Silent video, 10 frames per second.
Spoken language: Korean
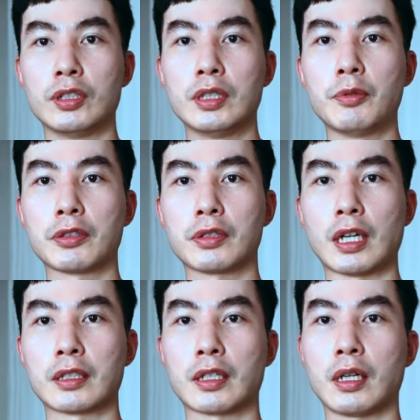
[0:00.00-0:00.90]
뒤집어서
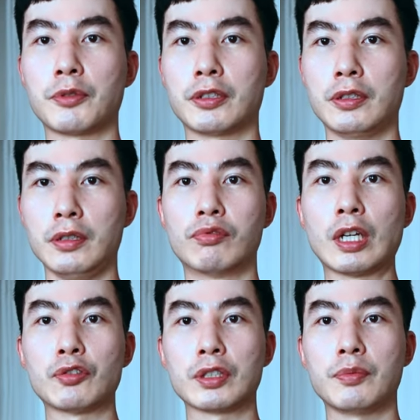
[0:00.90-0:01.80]
장착하면은
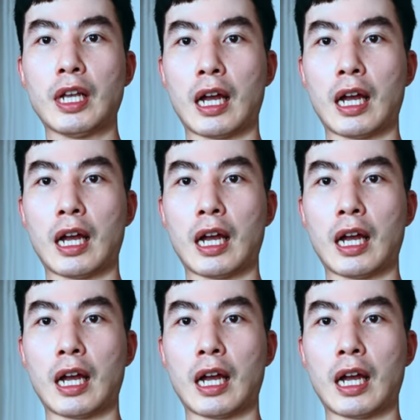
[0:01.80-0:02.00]
무게중심이